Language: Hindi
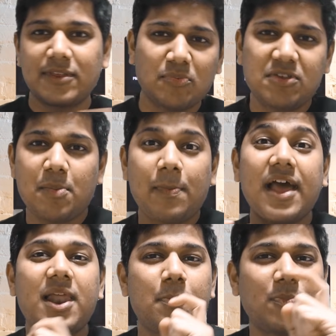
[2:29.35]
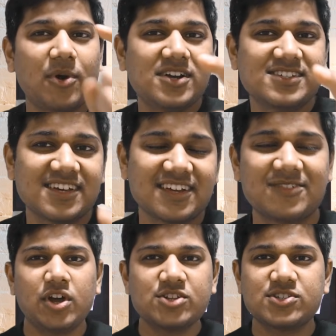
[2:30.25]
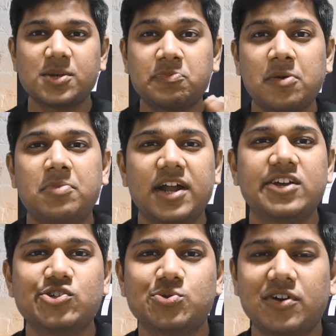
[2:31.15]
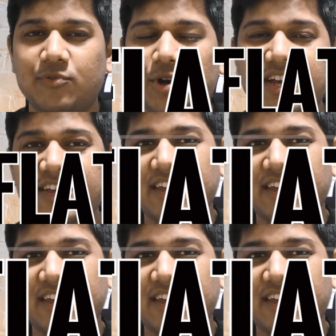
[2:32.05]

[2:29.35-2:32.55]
सबसे पहले पॉइंट से तो यार जो सबसे बड़ा इशू है वो है